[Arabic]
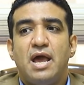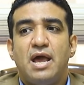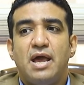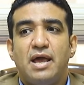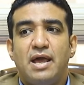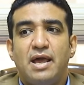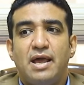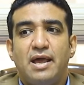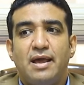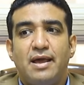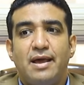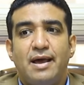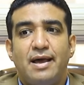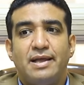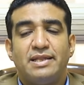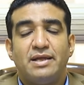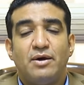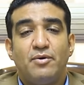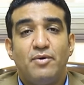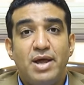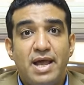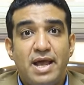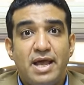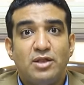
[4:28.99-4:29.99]
آه،
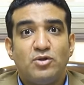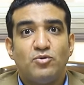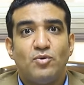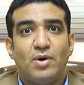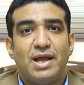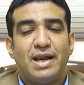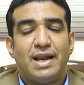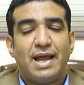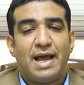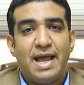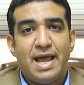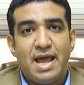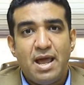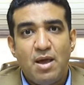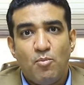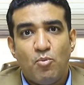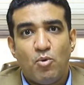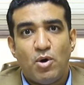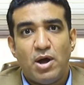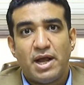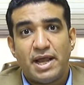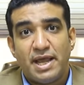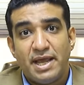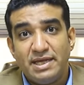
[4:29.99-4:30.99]
أدوات وألعاب
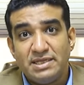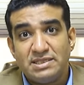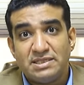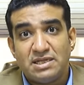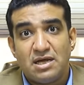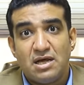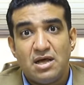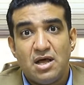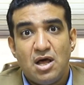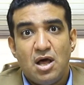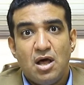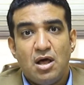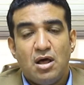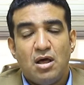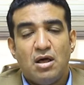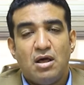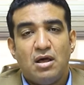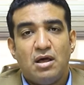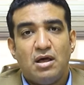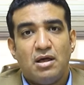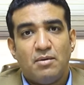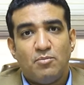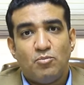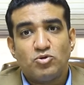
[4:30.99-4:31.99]
وأجهزة
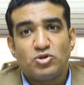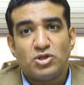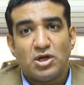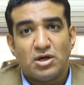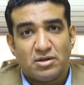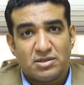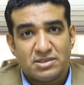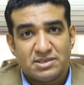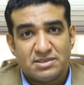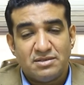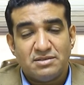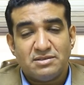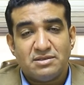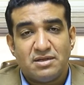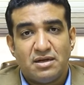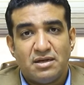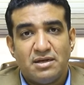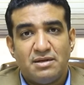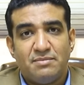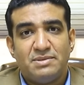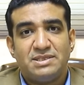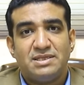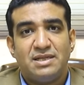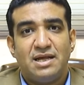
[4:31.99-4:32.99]
آه، متخصصه
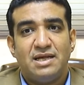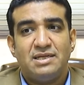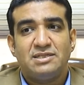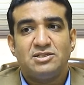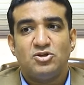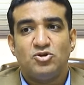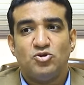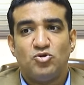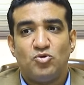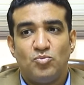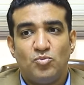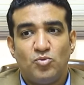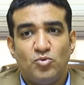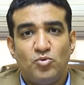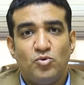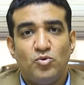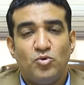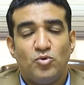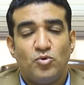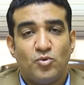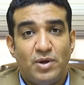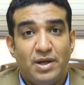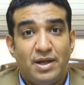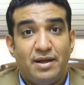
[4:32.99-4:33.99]
لمثل هذه
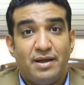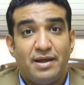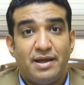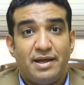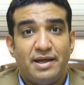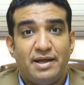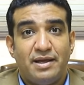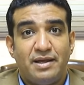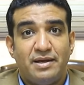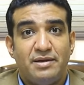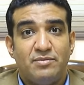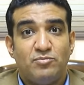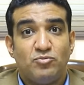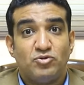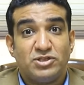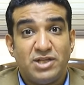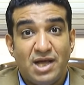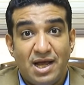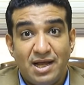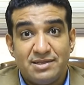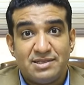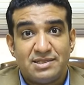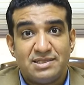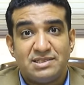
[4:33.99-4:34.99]
الامور
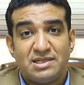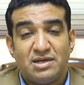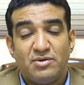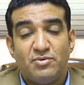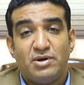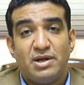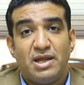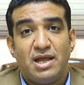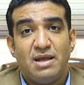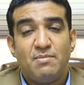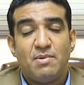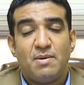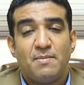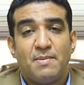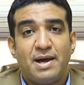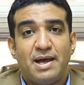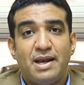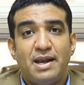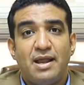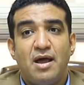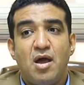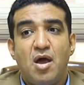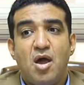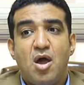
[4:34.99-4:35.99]
ولمساعده ذوي الهمم
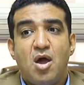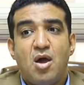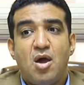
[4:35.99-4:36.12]
على